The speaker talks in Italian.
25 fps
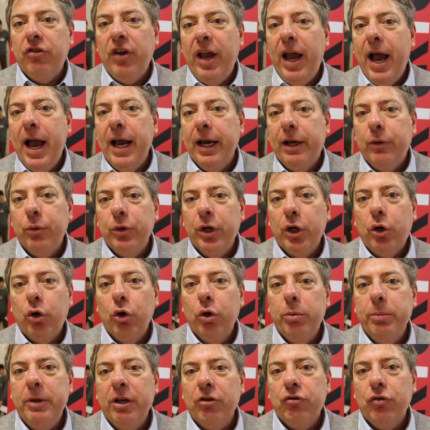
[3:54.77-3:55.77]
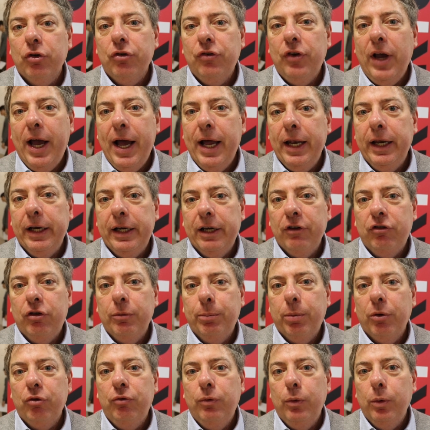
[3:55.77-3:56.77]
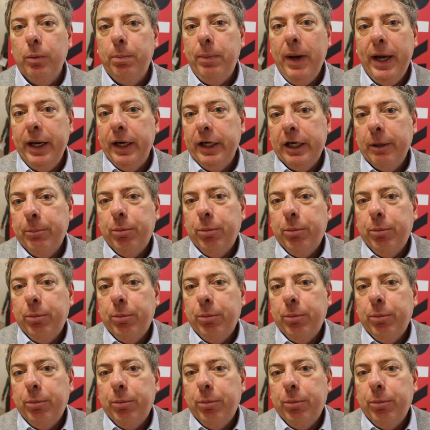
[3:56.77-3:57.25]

c'è anche un'economia sociale che si può sviluppare sviluppare,